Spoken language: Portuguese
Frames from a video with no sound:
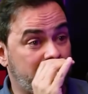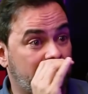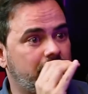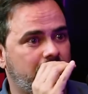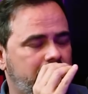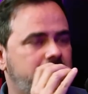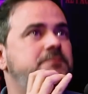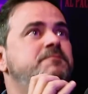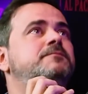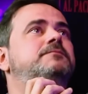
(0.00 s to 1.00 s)
Minha mãe
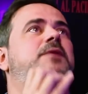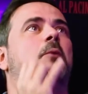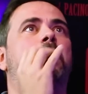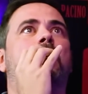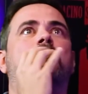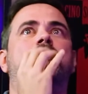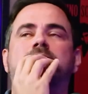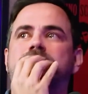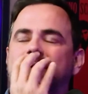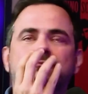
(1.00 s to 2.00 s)
está um pouco
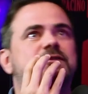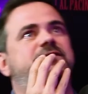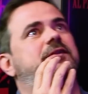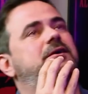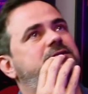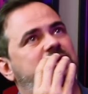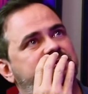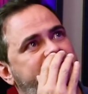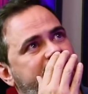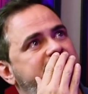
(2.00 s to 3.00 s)
tão distante
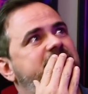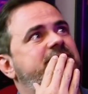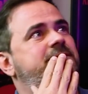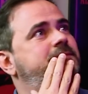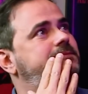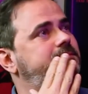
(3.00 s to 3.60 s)
às vezes